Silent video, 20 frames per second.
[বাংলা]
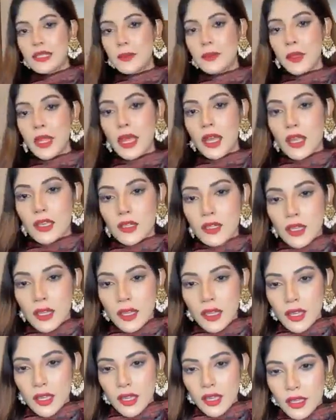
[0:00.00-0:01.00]
আচ্ছা
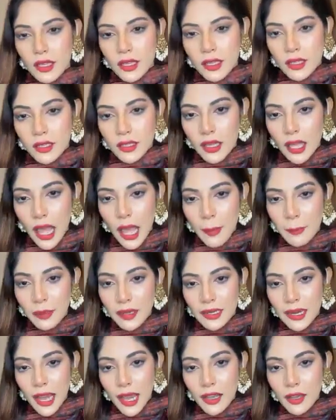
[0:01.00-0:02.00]

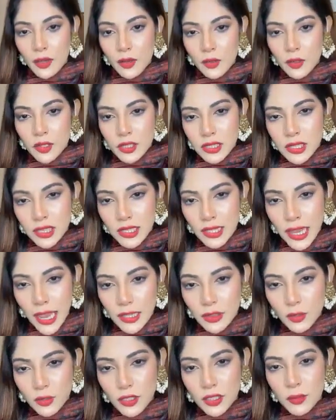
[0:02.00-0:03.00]
আমি রাগ করছি
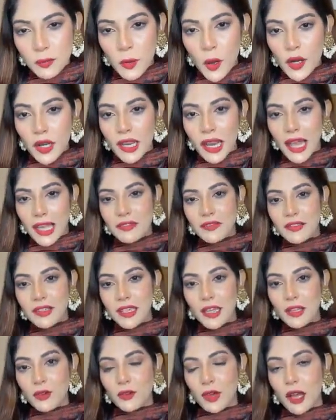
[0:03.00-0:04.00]
এতদিন পরে লাইফ
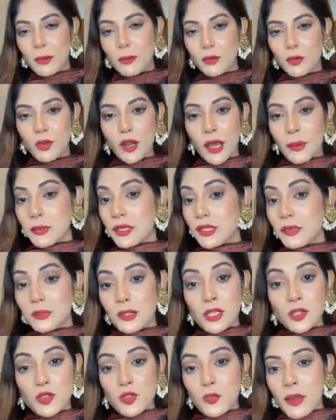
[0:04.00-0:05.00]
কেন আপু আমি
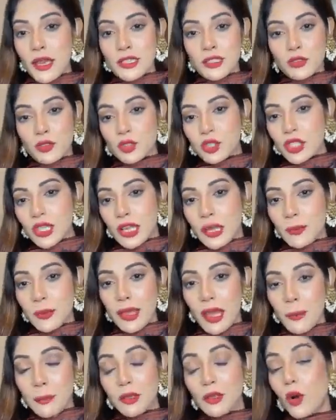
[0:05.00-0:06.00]
একটু ব্যস্ত ছিলাম
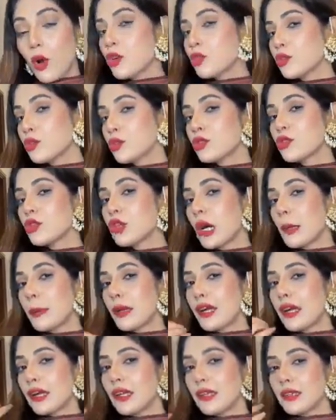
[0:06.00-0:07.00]
আমি অসুস্থ
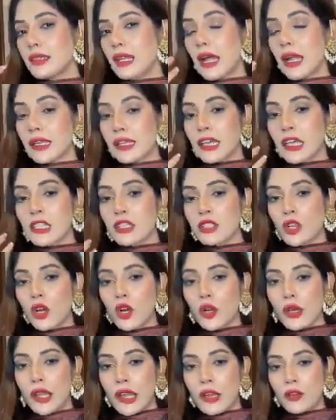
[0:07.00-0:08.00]
আমার ঠান্ডা
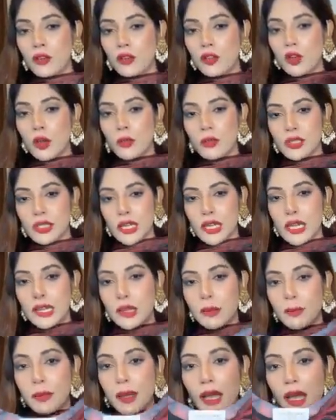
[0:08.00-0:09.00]
জ্বর এখনো অবস্থা
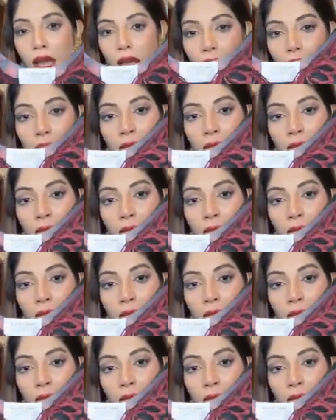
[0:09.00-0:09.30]
খারাপ